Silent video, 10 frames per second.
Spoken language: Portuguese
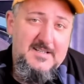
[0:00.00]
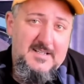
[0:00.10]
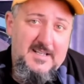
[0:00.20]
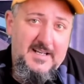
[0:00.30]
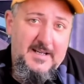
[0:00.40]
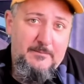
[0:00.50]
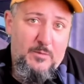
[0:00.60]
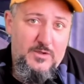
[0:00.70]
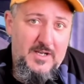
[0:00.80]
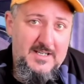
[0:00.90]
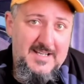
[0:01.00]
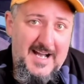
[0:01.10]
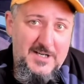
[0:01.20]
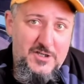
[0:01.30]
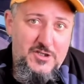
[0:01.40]
eh,
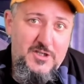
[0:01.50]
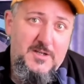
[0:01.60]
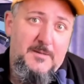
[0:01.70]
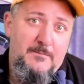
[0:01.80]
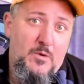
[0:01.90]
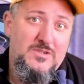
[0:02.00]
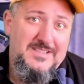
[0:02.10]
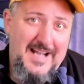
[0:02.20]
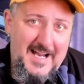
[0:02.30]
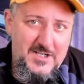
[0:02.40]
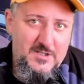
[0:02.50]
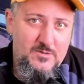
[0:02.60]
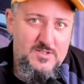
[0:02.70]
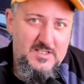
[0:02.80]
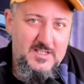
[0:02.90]
modalidade de montagem
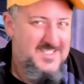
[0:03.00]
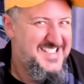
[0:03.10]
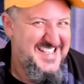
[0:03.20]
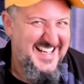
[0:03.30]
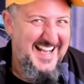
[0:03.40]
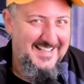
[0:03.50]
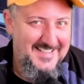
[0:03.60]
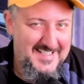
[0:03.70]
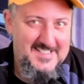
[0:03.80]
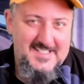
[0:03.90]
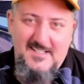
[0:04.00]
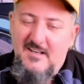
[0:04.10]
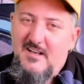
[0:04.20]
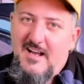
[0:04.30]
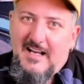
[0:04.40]
dos kits CKDs
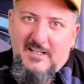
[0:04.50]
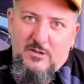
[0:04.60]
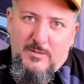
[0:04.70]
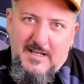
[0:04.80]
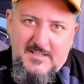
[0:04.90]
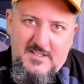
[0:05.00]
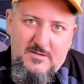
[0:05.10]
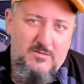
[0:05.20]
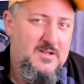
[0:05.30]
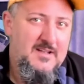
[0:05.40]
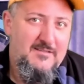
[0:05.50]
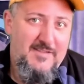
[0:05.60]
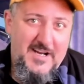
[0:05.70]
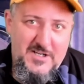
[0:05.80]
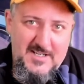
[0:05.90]
aqui no Brasil,
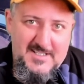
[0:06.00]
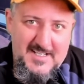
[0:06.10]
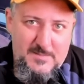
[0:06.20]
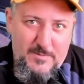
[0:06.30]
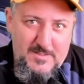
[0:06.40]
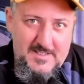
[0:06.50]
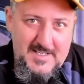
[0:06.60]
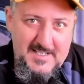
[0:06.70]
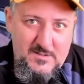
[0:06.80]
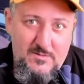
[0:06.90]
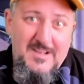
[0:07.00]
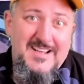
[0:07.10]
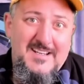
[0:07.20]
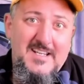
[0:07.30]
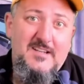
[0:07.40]
vai agilizar esse processo
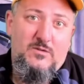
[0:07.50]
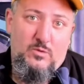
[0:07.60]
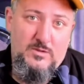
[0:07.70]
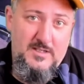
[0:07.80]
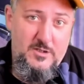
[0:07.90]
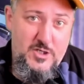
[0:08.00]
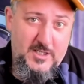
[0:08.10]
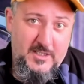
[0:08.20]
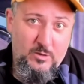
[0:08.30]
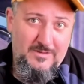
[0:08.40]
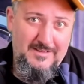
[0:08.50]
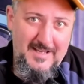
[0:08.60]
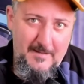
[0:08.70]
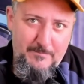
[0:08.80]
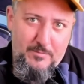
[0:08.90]
e tudo indica que o
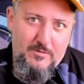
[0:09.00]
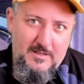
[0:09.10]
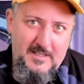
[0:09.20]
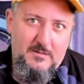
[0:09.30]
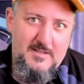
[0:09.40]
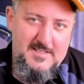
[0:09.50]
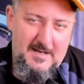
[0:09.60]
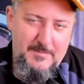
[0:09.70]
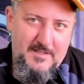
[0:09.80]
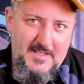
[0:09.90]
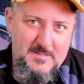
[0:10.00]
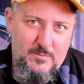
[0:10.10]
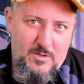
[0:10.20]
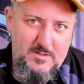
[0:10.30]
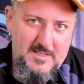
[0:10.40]
tempo entre o lançamento das
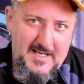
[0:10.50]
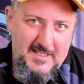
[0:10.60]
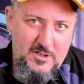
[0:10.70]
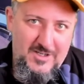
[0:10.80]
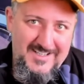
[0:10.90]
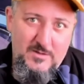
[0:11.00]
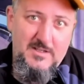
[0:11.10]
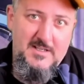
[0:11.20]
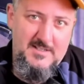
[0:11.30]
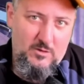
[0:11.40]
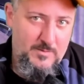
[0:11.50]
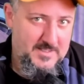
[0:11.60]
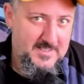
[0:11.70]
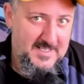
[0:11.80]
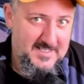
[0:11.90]
motos na Índia e o início da
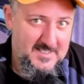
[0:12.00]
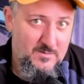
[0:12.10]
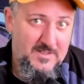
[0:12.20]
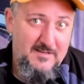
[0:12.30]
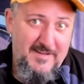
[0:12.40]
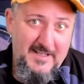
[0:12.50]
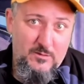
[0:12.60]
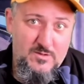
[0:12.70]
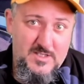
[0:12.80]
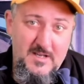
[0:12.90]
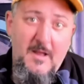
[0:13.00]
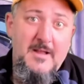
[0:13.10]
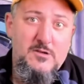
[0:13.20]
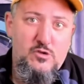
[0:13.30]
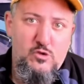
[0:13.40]
comercialização que ele vai reduzir
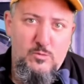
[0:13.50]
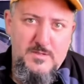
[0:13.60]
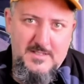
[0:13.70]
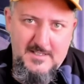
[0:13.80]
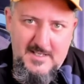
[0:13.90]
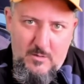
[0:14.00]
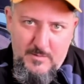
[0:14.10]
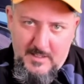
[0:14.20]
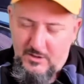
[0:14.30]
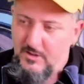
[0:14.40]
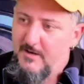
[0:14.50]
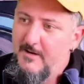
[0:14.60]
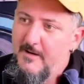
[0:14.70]
substancialmente.